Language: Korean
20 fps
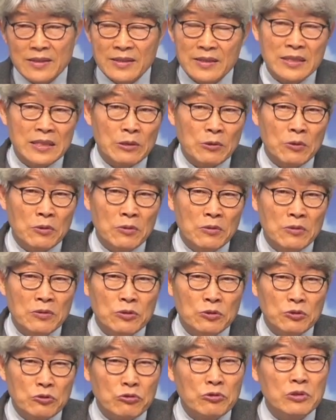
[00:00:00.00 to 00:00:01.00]
그리고
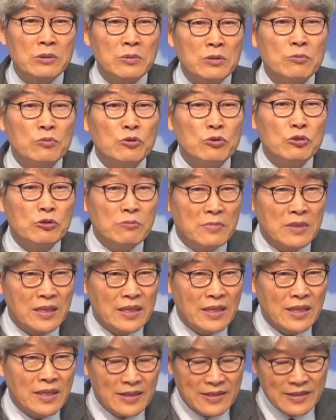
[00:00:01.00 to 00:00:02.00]
주님은
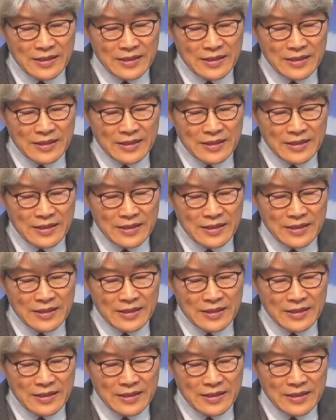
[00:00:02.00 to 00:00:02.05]
묻습니다.